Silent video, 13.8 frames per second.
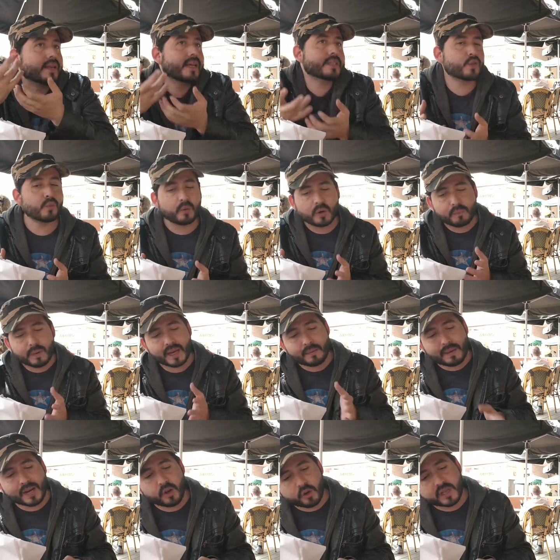es como el,
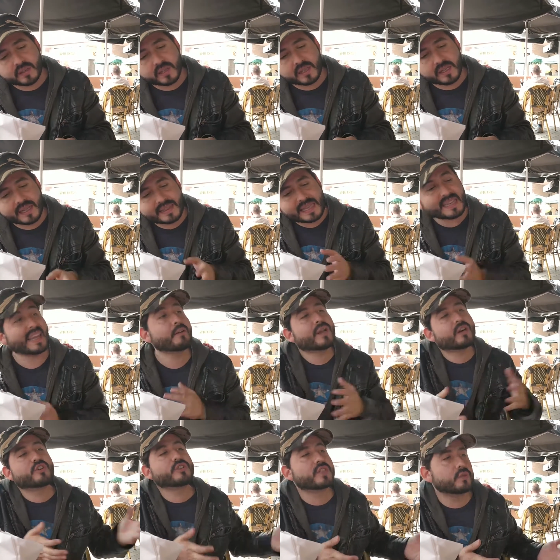valor que tenía el tener una
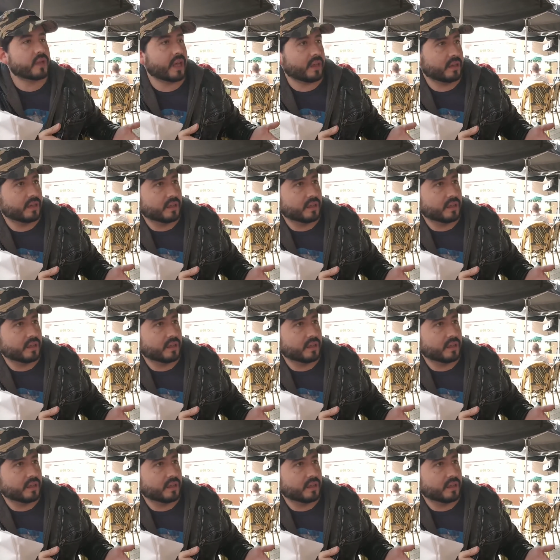continuidad.